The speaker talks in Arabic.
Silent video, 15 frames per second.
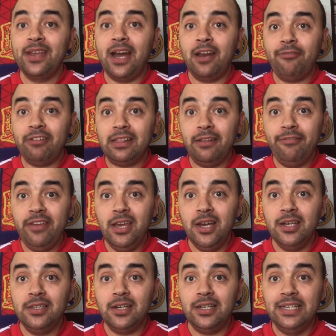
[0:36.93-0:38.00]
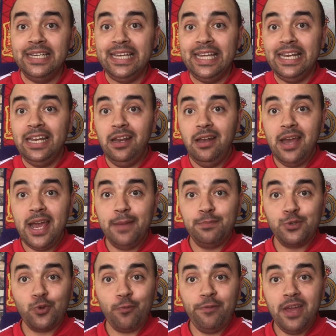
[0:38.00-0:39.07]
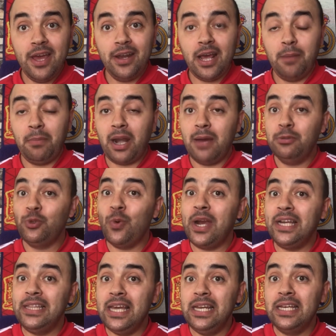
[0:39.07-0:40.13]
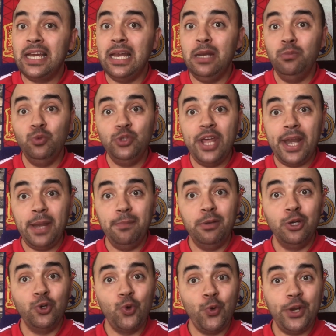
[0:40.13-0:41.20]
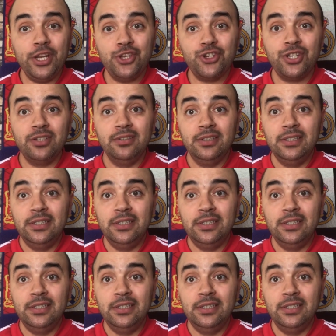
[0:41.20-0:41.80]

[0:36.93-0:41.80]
الفضل في هذا للاعب سفيان المرابط وكذلك للمدرب غوريتش